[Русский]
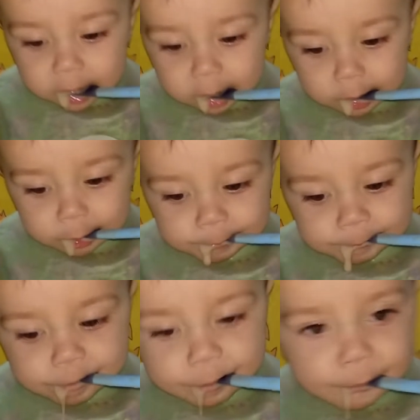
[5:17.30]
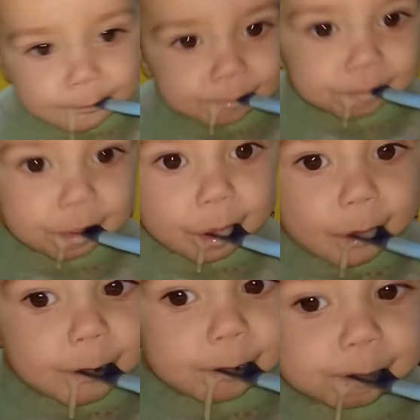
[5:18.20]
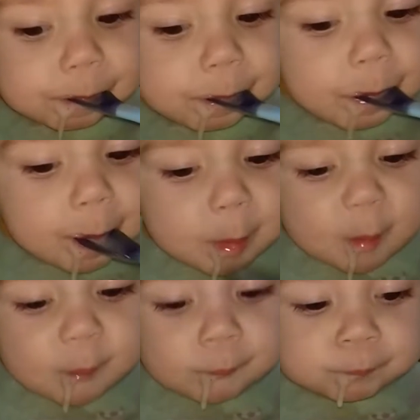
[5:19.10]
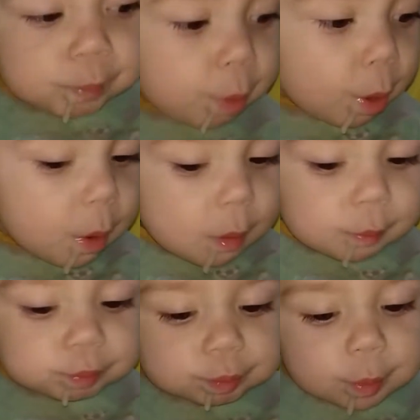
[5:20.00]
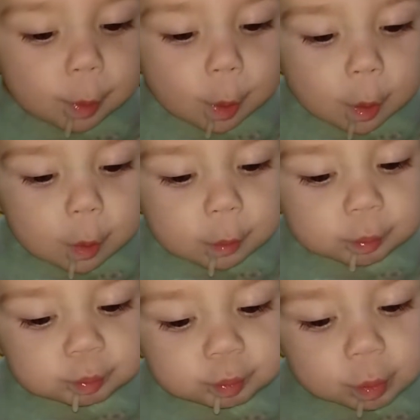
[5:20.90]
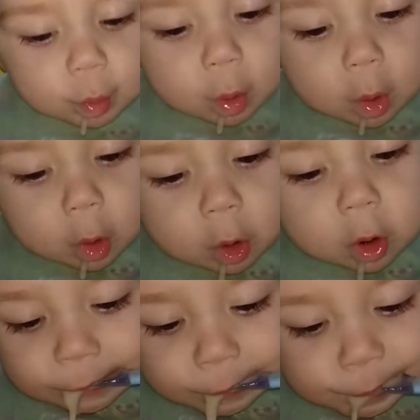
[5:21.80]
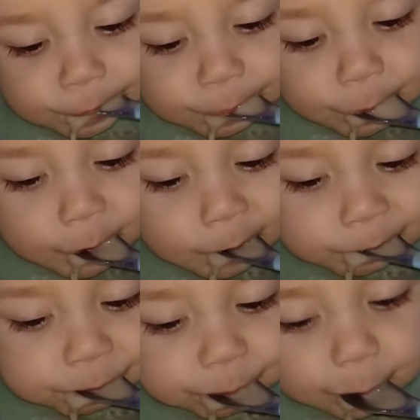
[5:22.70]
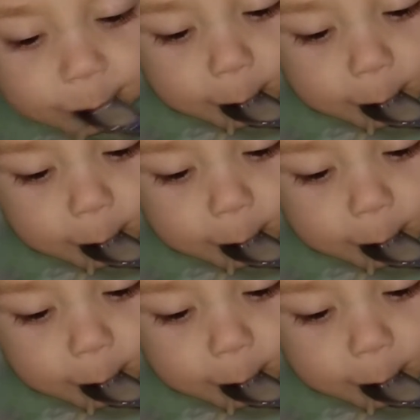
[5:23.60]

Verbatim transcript: Вот так вот, скажи, я себя кормлю. Вот так. Очень вкусно. Угу.